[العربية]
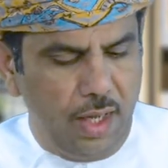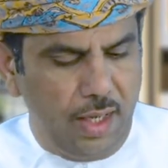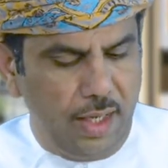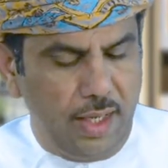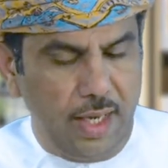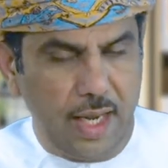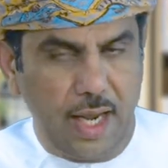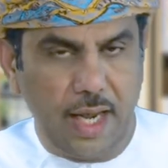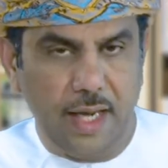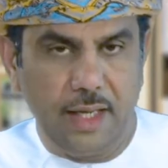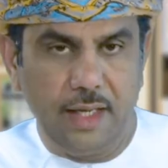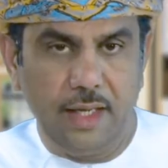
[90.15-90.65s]

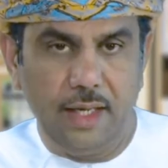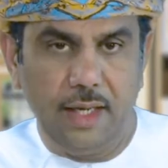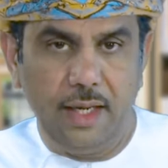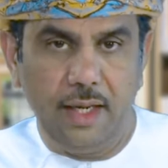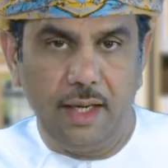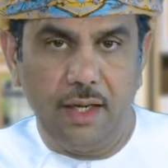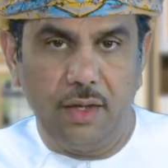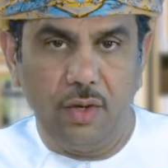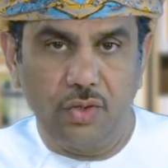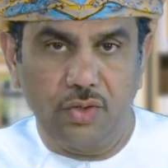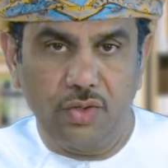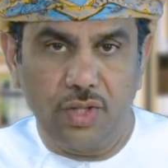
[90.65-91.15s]
يعني
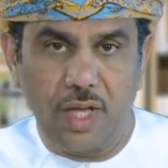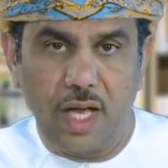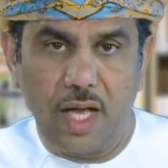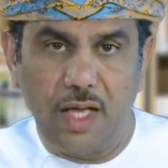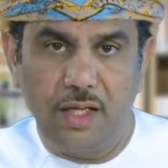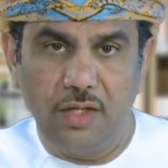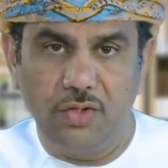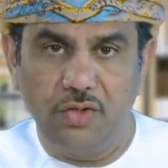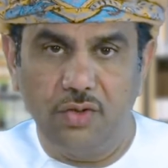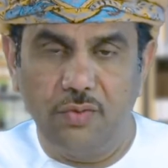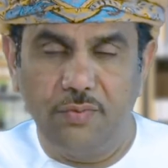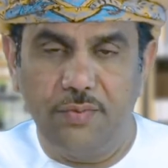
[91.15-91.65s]
الخطه
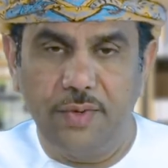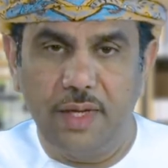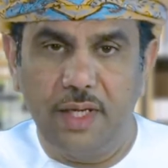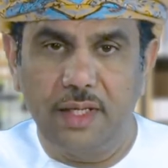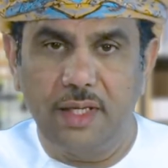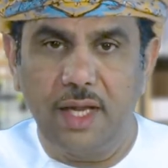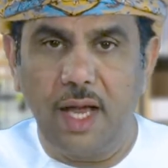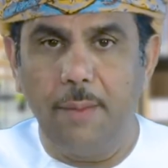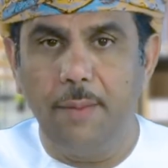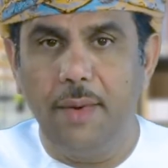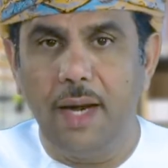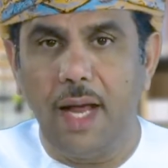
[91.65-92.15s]
هذه سوف
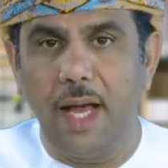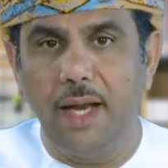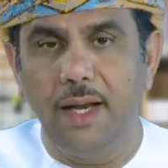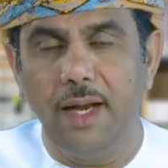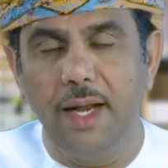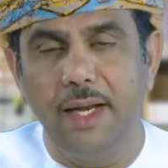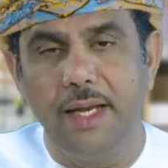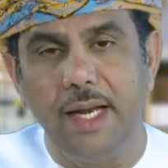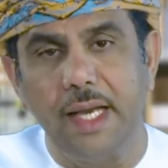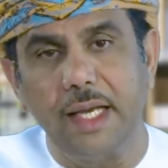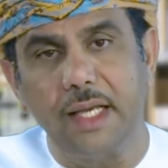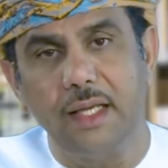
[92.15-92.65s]
تعمل
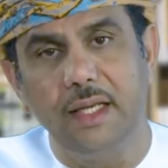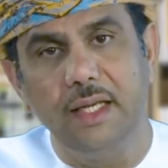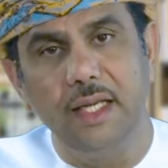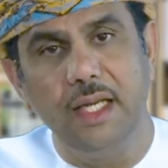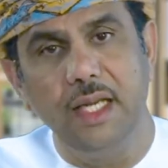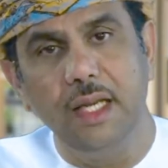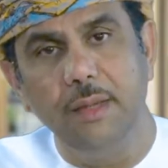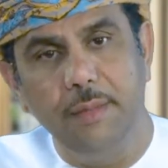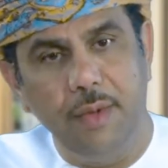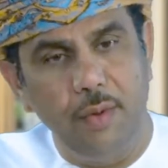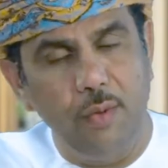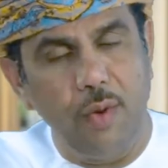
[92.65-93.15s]
على
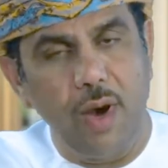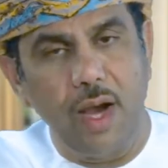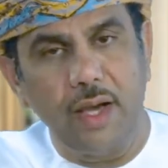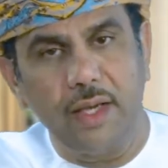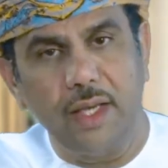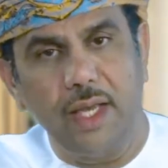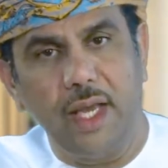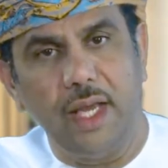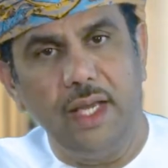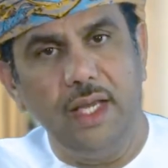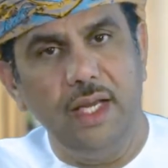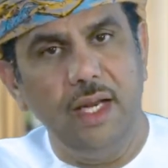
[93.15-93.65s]
نقله من
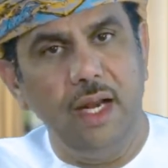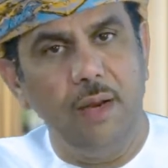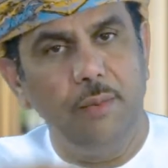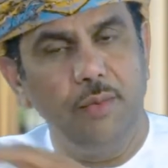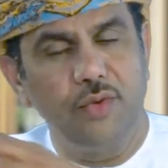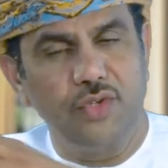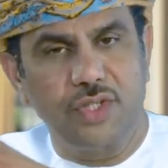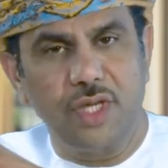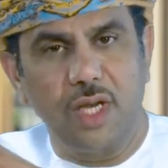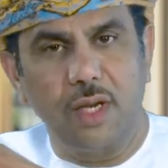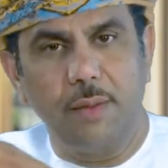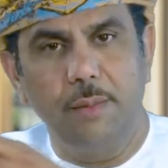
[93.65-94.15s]
واقعه الى
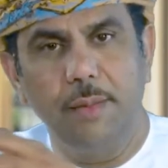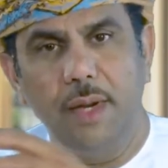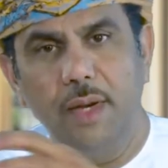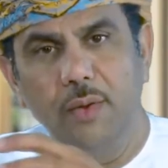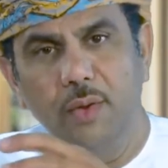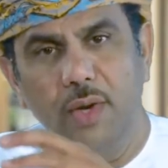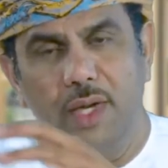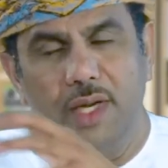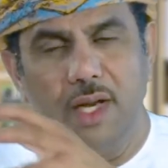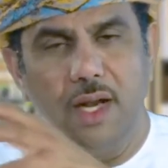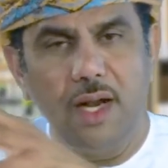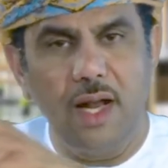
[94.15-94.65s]
المستقبل
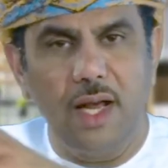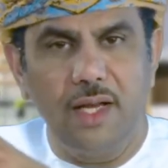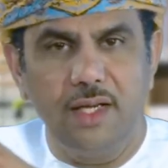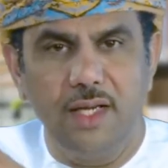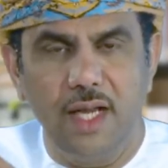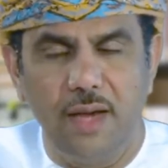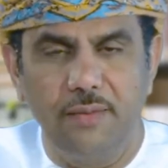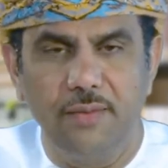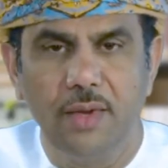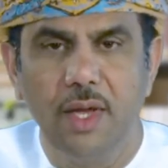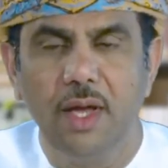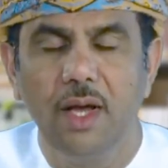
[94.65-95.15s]
والى
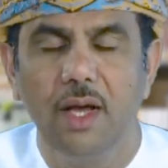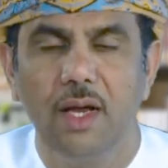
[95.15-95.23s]
الاهداف